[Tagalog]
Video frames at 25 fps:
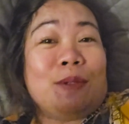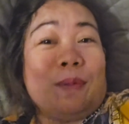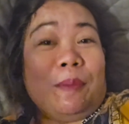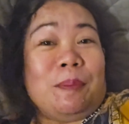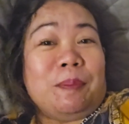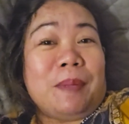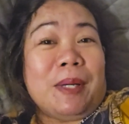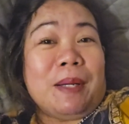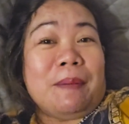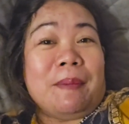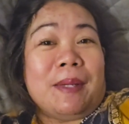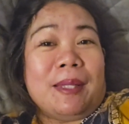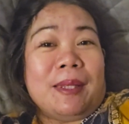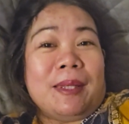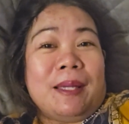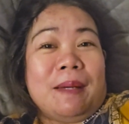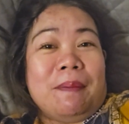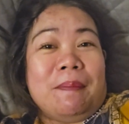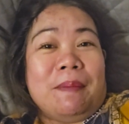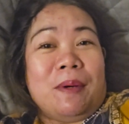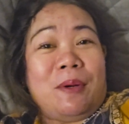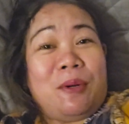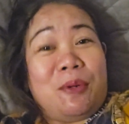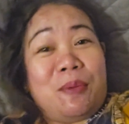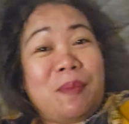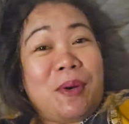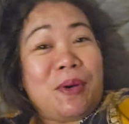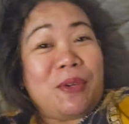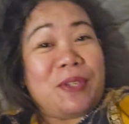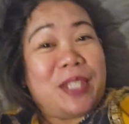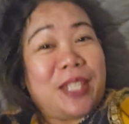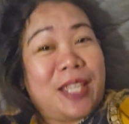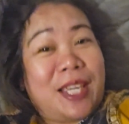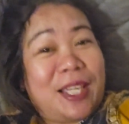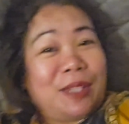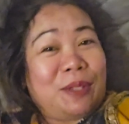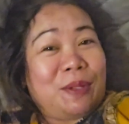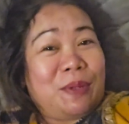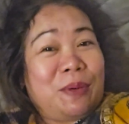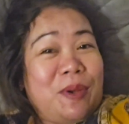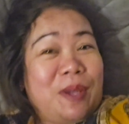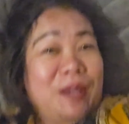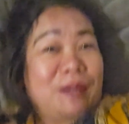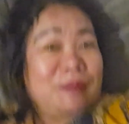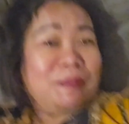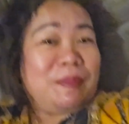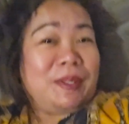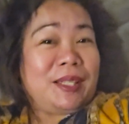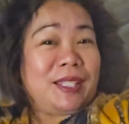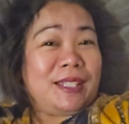sa tong pagmata pag huwag mo ni ato
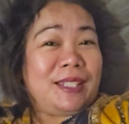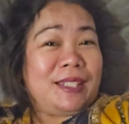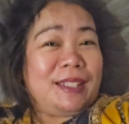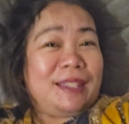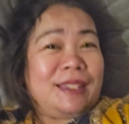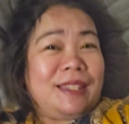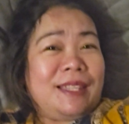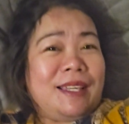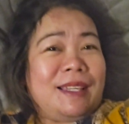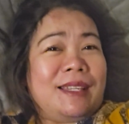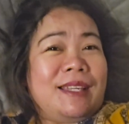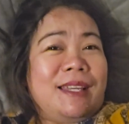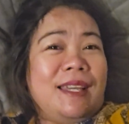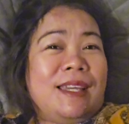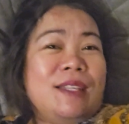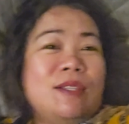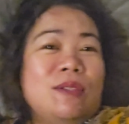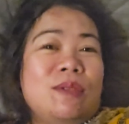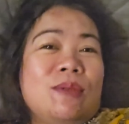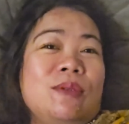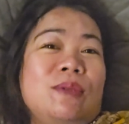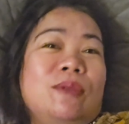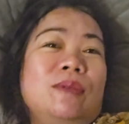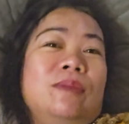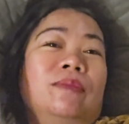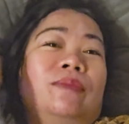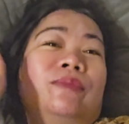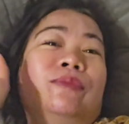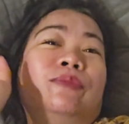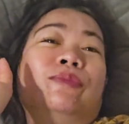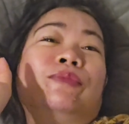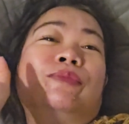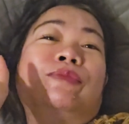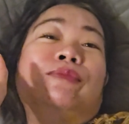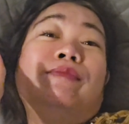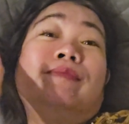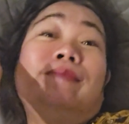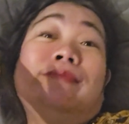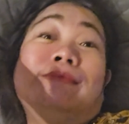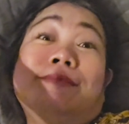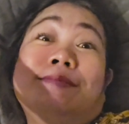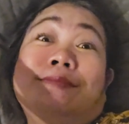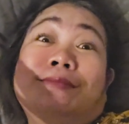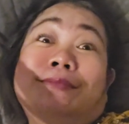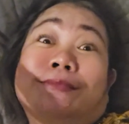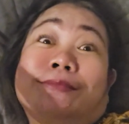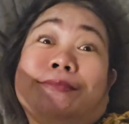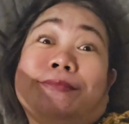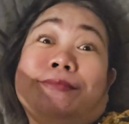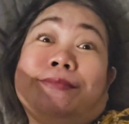ang makita, guys, o, oh.
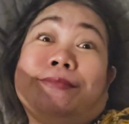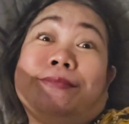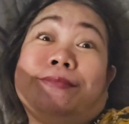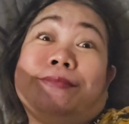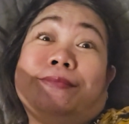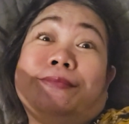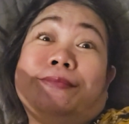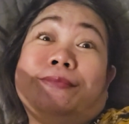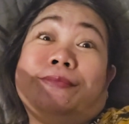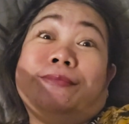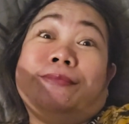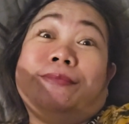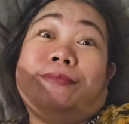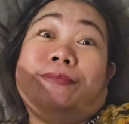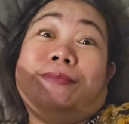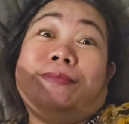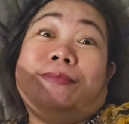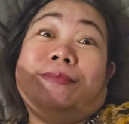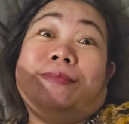mm,